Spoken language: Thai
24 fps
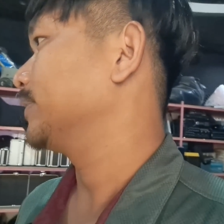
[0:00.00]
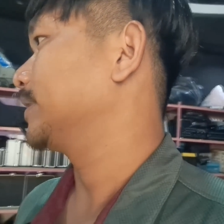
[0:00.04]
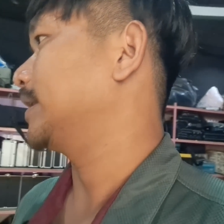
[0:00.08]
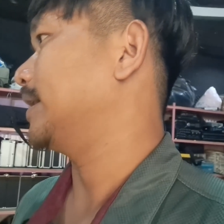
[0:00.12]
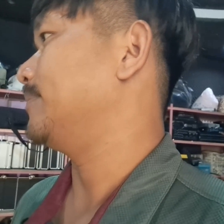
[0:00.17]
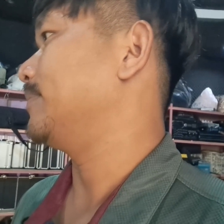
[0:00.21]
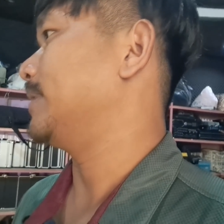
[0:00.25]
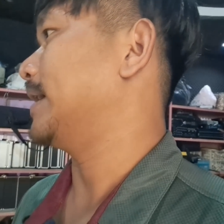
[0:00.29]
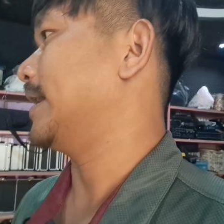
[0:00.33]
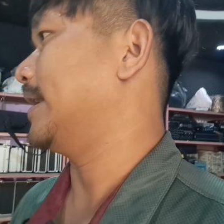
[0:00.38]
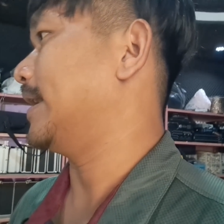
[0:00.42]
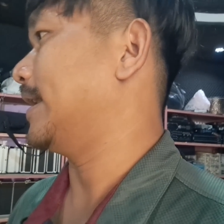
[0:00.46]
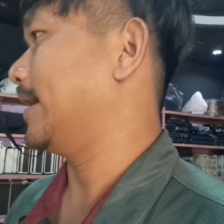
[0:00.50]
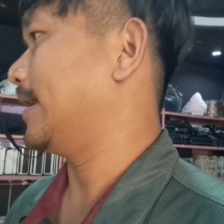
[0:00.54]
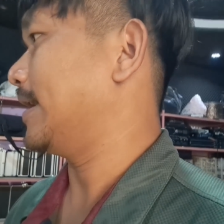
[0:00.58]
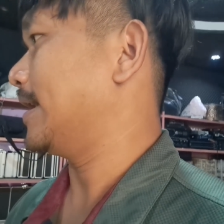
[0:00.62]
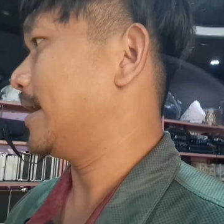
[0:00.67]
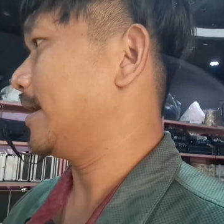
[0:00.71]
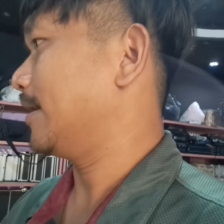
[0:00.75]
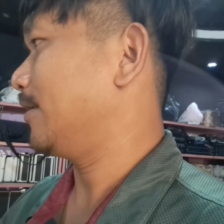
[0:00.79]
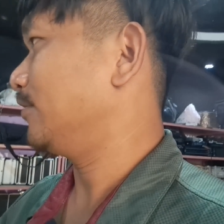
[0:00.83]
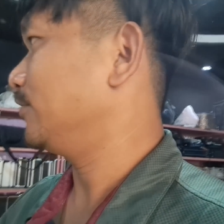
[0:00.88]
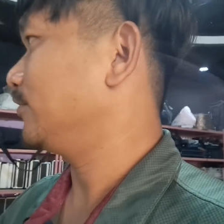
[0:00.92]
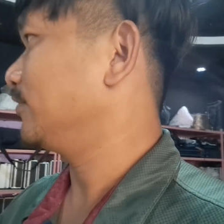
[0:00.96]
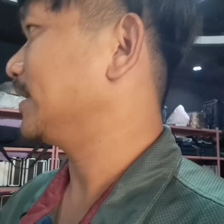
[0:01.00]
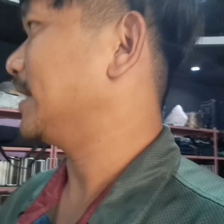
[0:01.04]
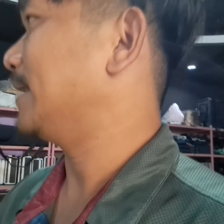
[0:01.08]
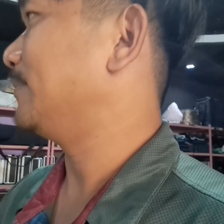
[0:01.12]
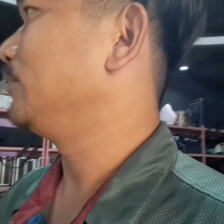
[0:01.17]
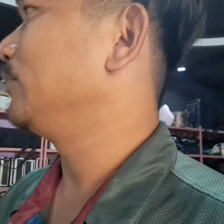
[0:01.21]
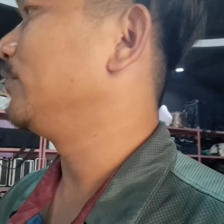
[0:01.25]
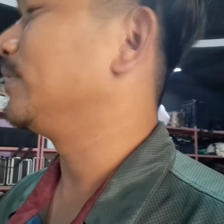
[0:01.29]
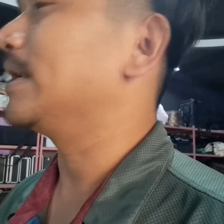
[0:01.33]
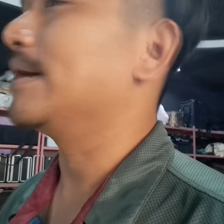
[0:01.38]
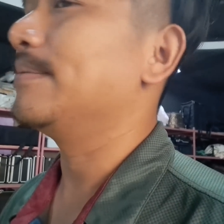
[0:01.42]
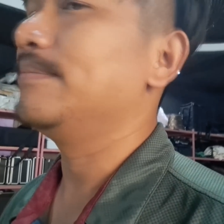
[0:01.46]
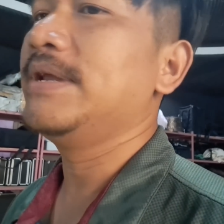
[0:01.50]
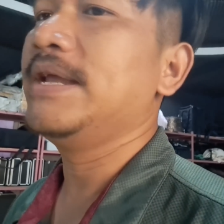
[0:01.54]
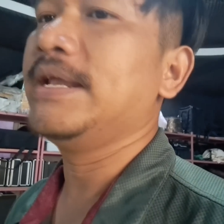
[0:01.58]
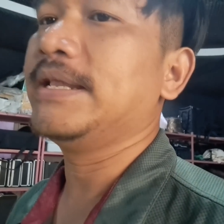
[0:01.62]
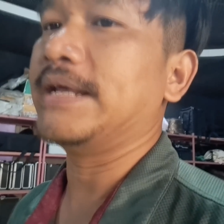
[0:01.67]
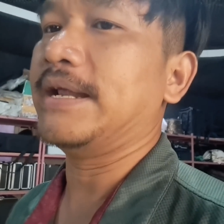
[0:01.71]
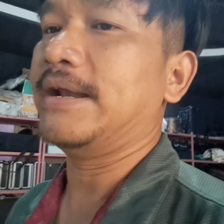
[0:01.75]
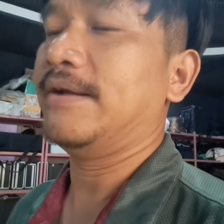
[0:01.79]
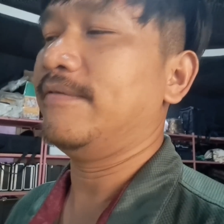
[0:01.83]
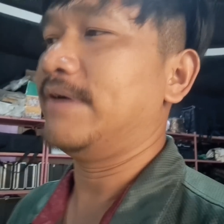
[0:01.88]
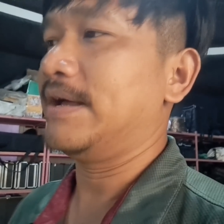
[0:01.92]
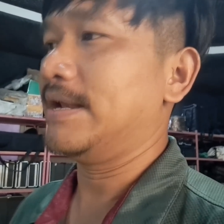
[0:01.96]
ทำงานหลายหน้าก็ต้องทำนู่นทำนี่
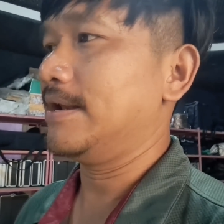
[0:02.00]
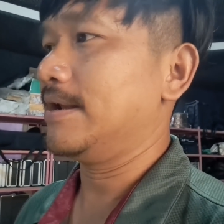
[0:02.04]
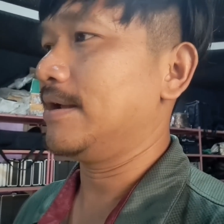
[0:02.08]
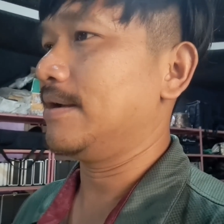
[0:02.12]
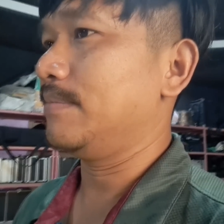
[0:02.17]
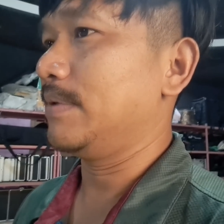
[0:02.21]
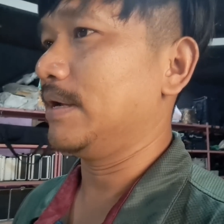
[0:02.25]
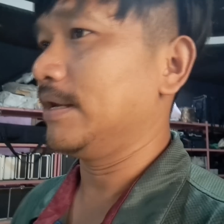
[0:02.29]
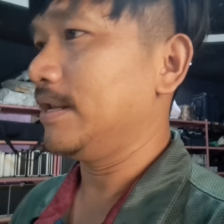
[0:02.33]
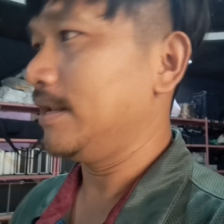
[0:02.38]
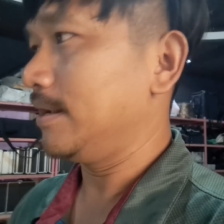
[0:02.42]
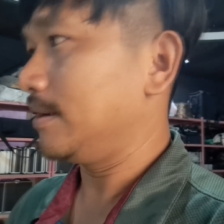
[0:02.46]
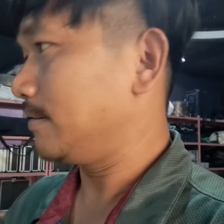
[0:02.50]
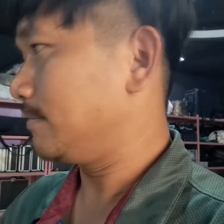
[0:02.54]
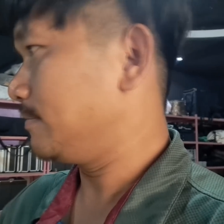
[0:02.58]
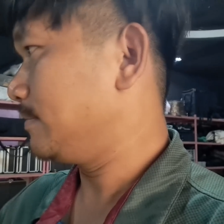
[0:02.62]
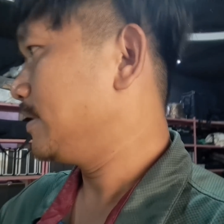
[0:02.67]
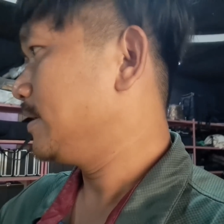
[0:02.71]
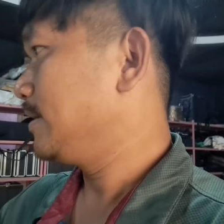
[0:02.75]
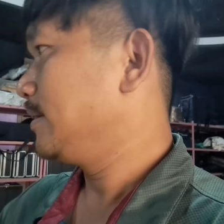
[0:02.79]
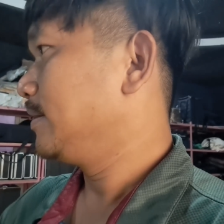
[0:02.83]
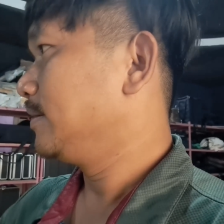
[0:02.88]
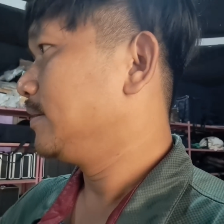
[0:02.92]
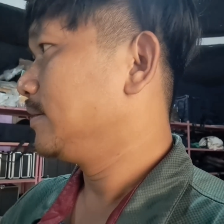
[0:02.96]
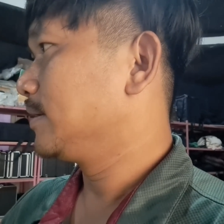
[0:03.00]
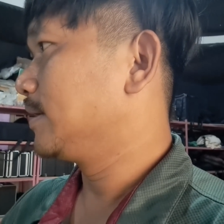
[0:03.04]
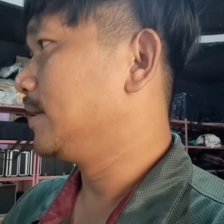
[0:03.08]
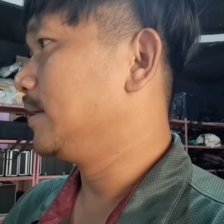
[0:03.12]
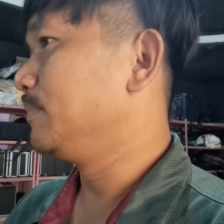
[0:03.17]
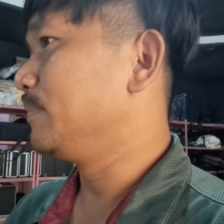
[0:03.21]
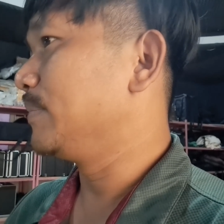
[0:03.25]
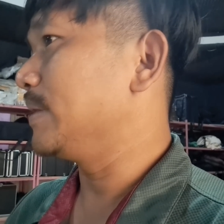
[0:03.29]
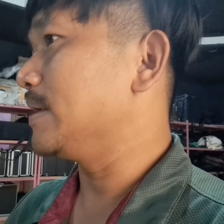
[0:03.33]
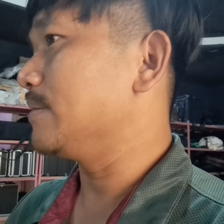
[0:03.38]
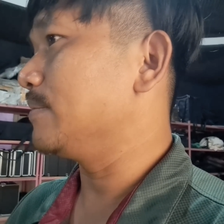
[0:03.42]
แต่ละวันนะครับบางทีก็คือ